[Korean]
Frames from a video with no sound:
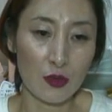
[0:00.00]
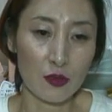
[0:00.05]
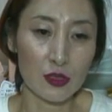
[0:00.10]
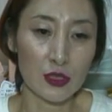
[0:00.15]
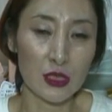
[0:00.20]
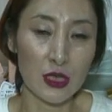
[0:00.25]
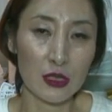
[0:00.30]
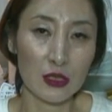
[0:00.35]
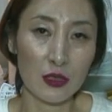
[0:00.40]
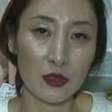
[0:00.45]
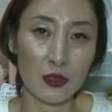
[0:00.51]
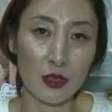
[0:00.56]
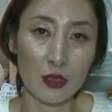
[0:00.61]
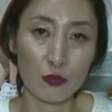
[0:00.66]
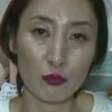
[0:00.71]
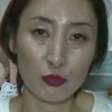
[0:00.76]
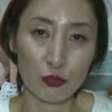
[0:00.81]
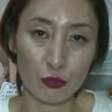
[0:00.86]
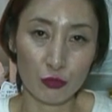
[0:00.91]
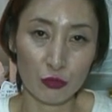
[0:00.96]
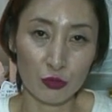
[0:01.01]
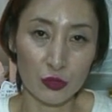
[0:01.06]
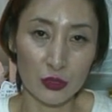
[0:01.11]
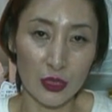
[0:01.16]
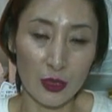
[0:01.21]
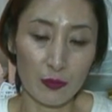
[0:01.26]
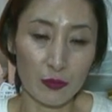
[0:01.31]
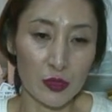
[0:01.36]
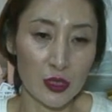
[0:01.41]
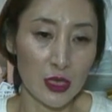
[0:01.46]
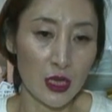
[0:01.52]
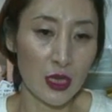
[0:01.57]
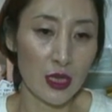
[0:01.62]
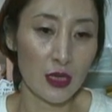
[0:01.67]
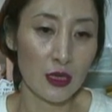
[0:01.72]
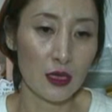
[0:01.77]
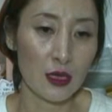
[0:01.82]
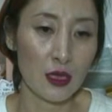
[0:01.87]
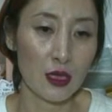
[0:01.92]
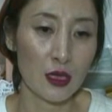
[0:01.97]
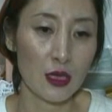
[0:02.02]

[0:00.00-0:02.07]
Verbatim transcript: 경자년에는 묵는 삼재,